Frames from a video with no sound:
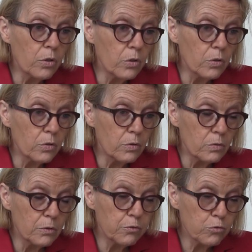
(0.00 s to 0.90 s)
eh,
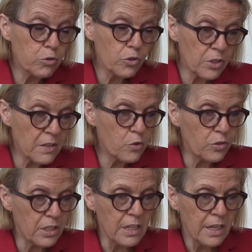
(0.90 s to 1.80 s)
diffuso
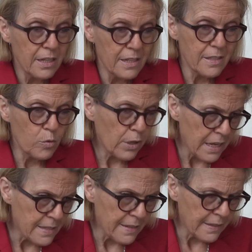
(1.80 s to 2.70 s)
senso di
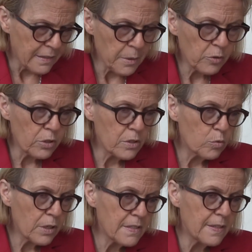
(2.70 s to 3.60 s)
insicurezza, sentimento di
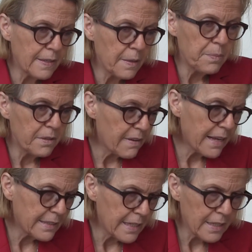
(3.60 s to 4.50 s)
insicurezza che
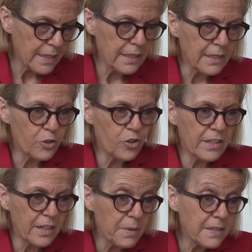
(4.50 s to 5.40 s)
pervade il
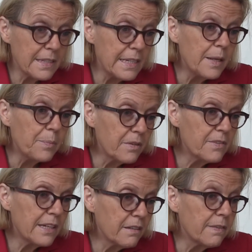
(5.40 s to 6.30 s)
genere maschile per
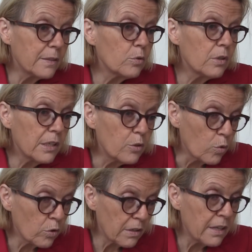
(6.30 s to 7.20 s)
via del fatto che le
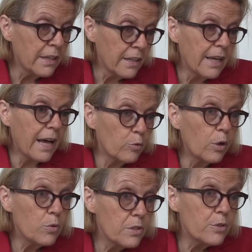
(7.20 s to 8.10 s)
donne hanno
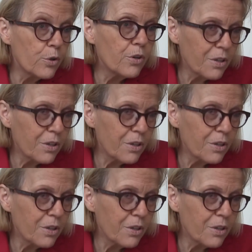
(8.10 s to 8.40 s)
acquisito,